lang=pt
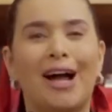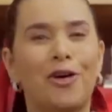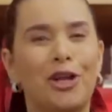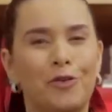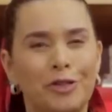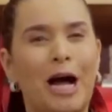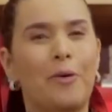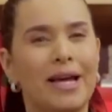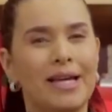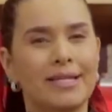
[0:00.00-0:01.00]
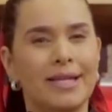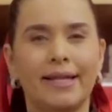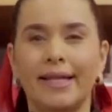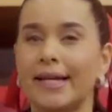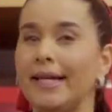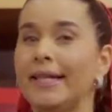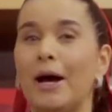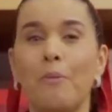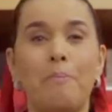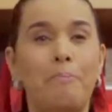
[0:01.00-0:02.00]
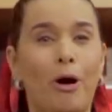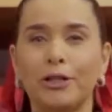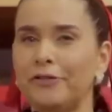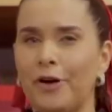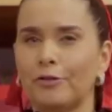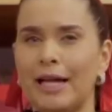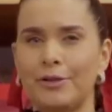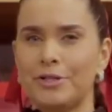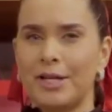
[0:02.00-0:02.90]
agora eu vou dar uma receita que não pode faltar no